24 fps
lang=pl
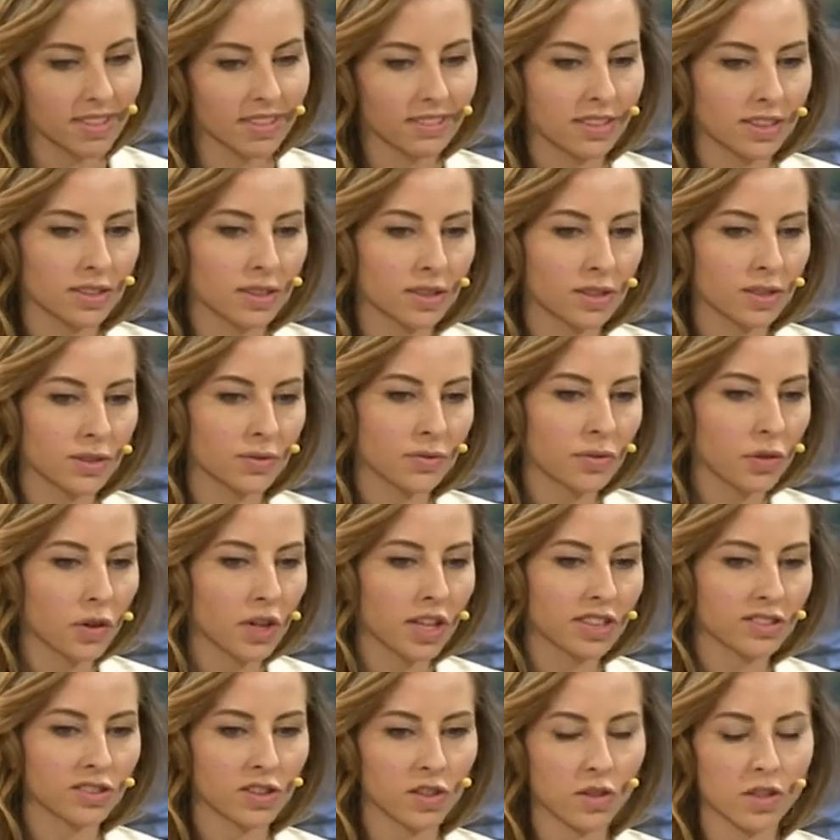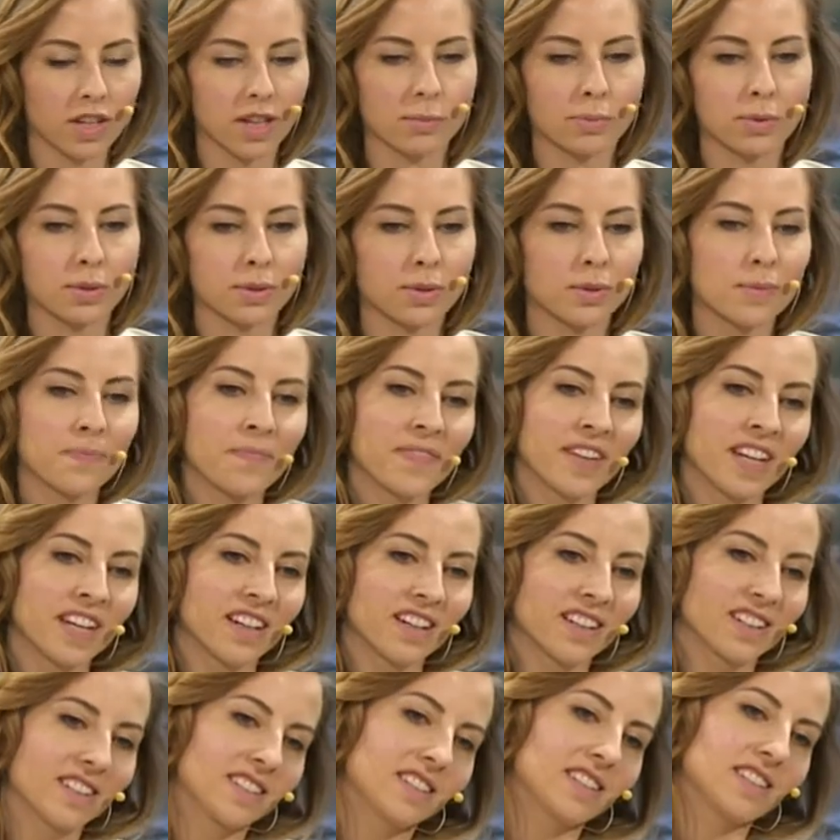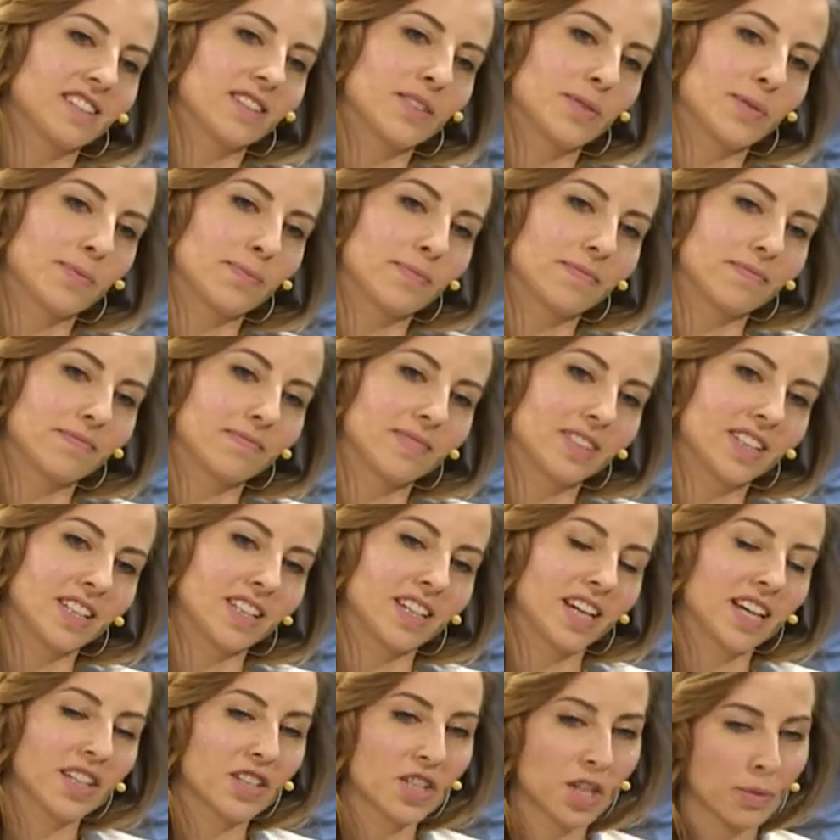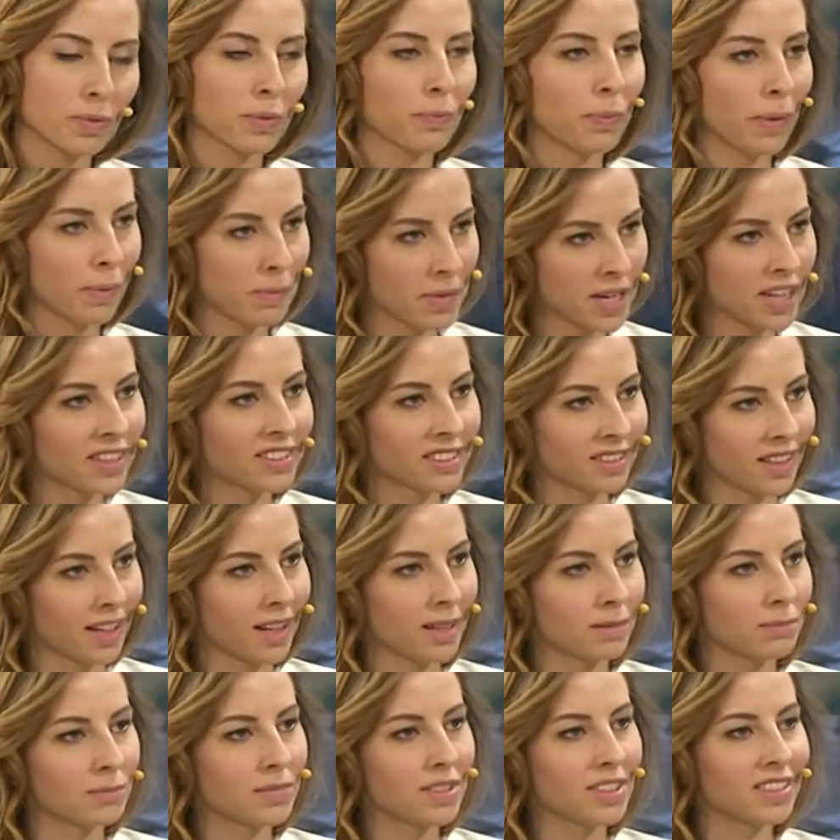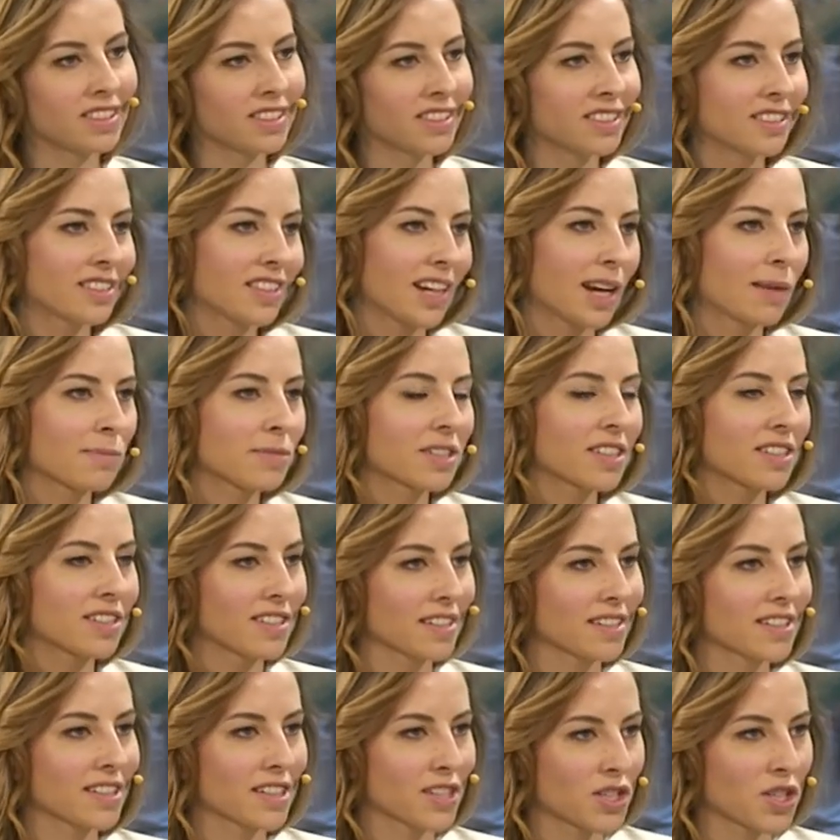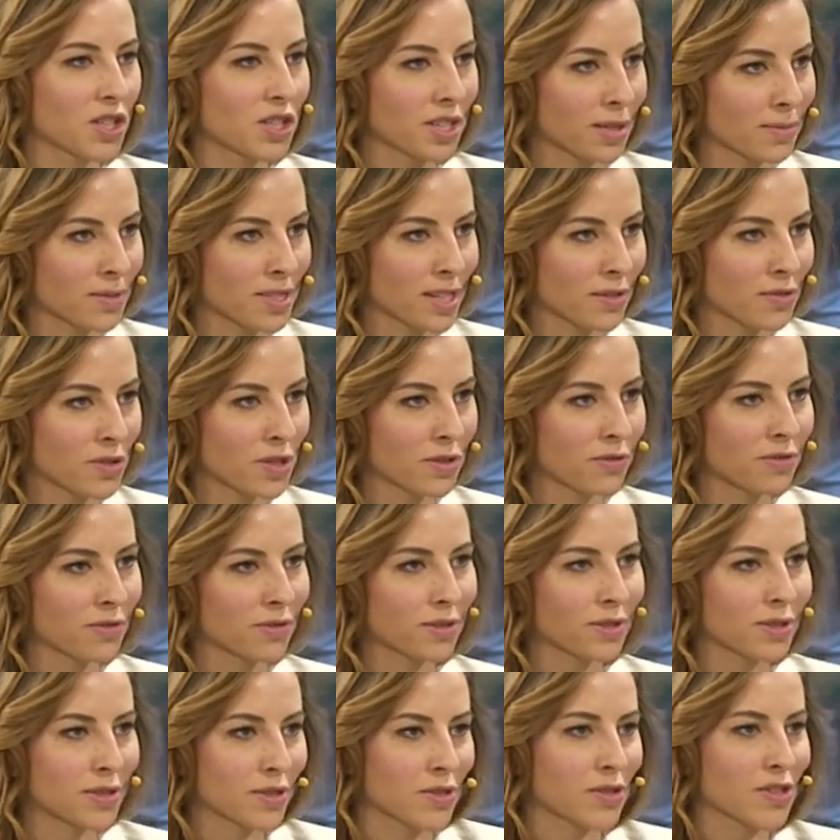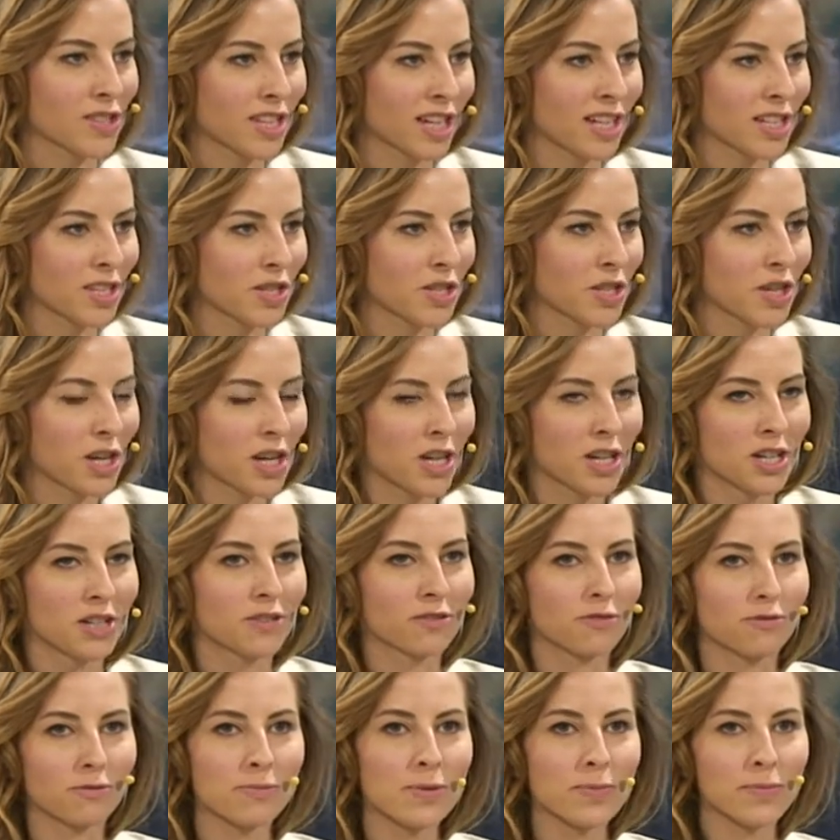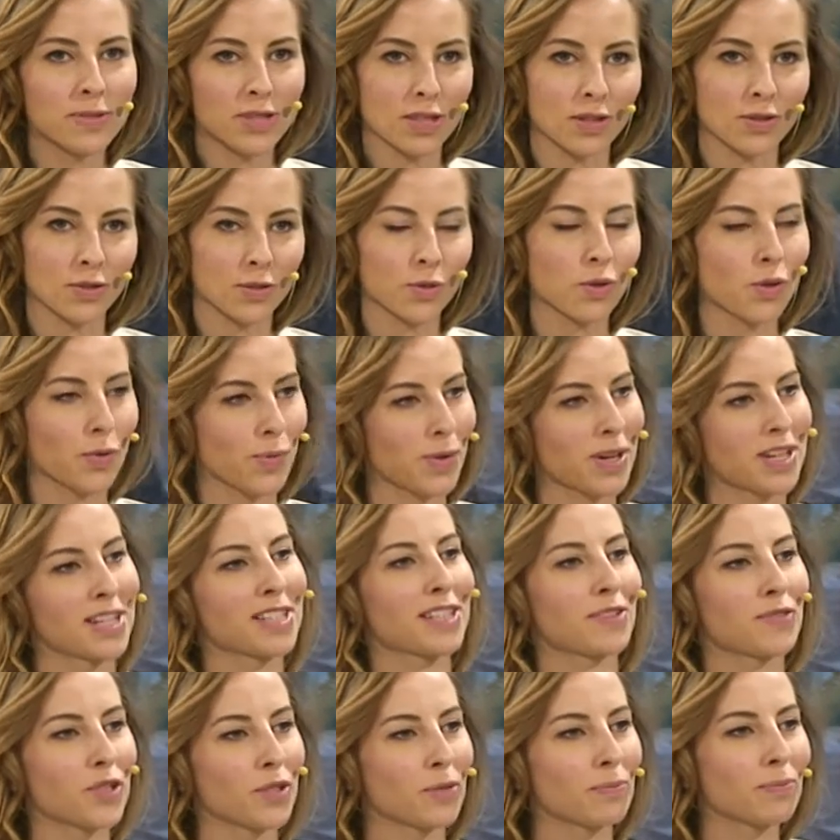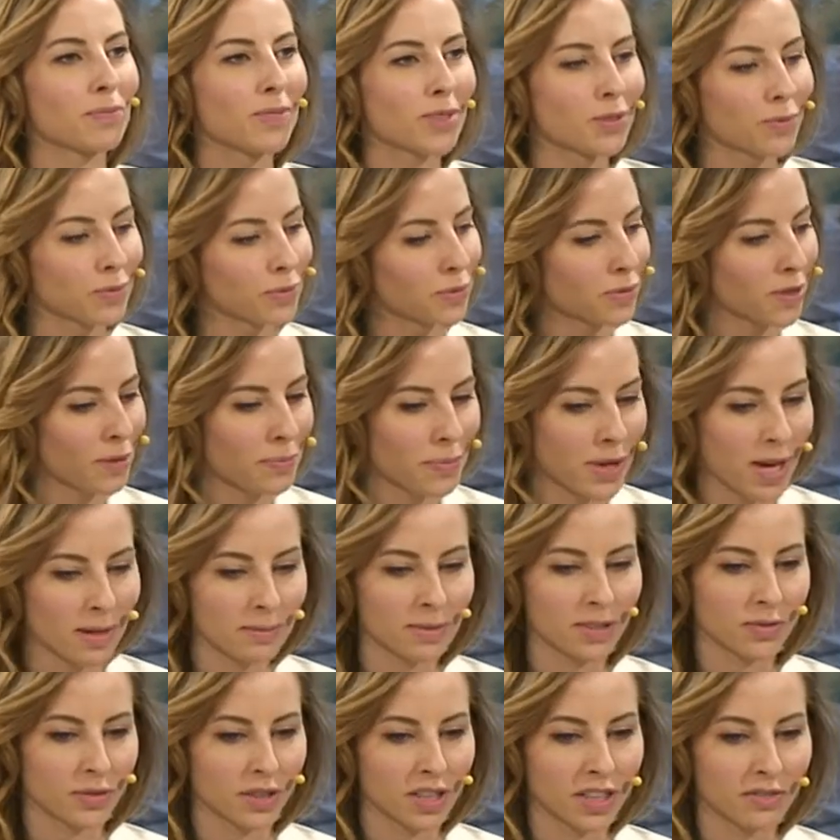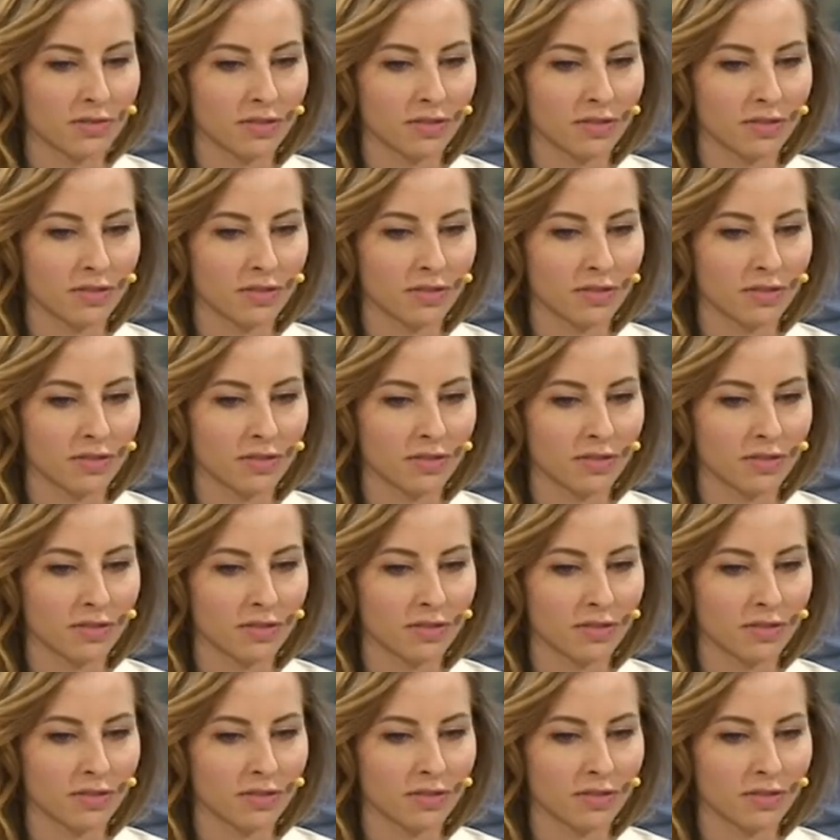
ta Twoja droga, bo ja Ciebie pamiętam i dla mnie gdzieś tam zawsze zostaniesz w mym serduchu, bo ja zawsze uwielbiałam i Twoje